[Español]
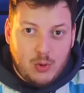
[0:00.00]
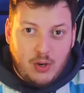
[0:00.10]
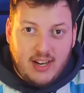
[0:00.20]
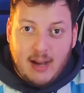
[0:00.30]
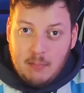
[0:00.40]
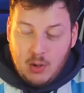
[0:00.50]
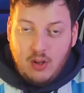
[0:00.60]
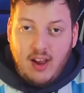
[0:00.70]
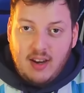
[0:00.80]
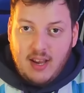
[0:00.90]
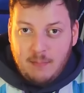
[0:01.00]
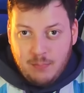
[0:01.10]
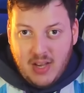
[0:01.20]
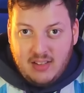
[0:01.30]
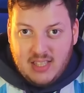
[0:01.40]
mucho el cambio de
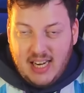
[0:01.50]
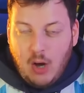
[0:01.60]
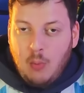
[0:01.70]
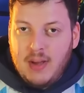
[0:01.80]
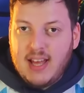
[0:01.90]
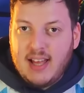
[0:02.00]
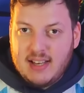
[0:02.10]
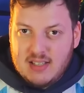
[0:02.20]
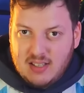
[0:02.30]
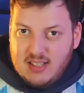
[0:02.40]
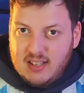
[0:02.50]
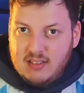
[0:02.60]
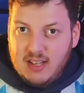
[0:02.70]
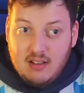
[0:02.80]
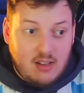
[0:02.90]
aire ante la humedad
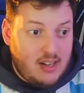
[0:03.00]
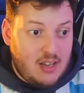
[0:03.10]
existente.